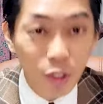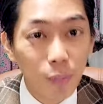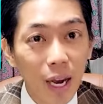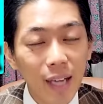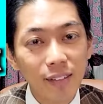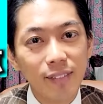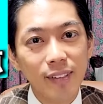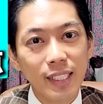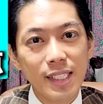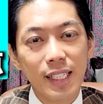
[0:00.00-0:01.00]
ていうのもある
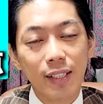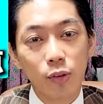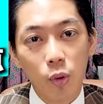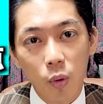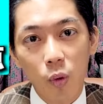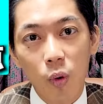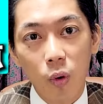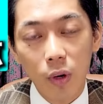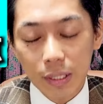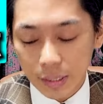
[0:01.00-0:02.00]
んですけ
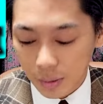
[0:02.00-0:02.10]
ど、